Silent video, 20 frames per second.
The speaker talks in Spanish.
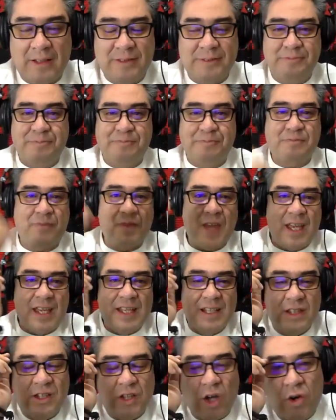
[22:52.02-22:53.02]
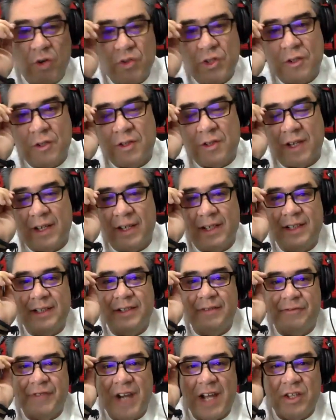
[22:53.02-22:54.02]
rareza, pero siempre agradezco
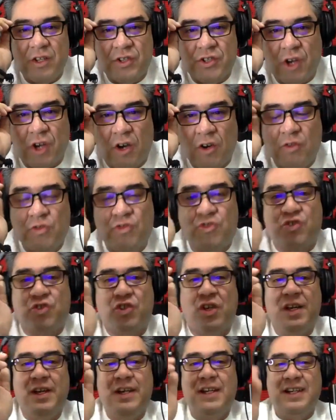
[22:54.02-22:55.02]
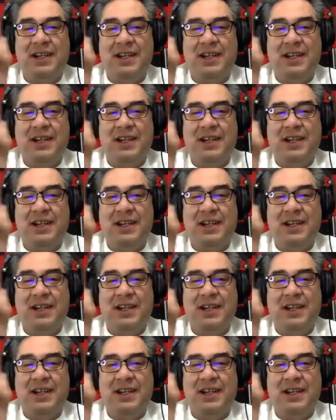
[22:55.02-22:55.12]
mucho uh, cuando tengo la oh, oportunidad de estar